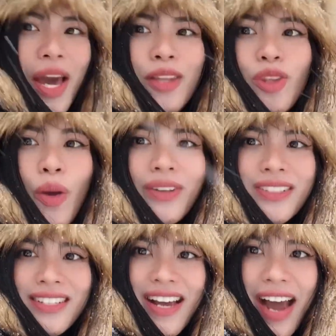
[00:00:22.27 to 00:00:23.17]
Tuyết
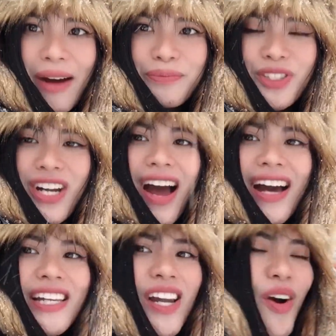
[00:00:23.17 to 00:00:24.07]
ngập
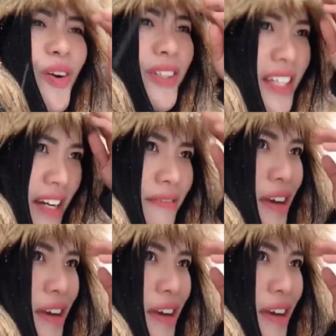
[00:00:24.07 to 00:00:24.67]
trời luôn Và